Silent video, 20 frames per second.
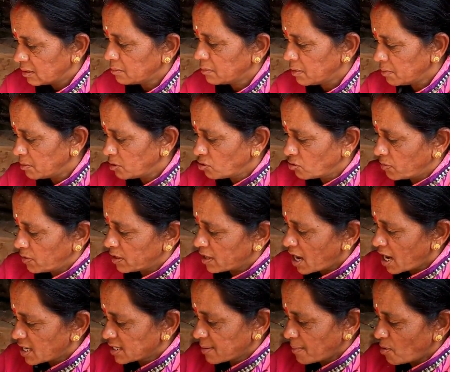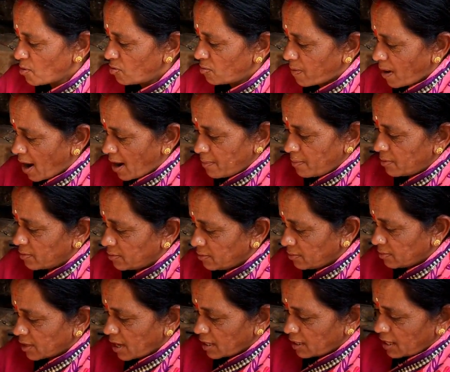गर्म में भी सुबह नाश्ता में उड़बाड़
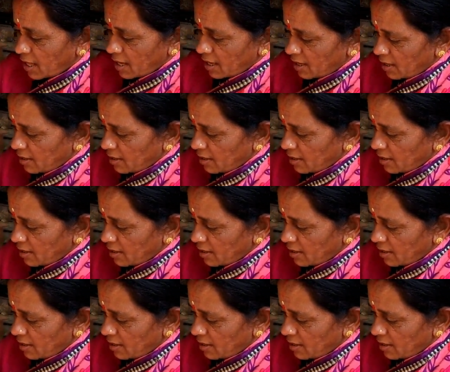बहुत हो जाता है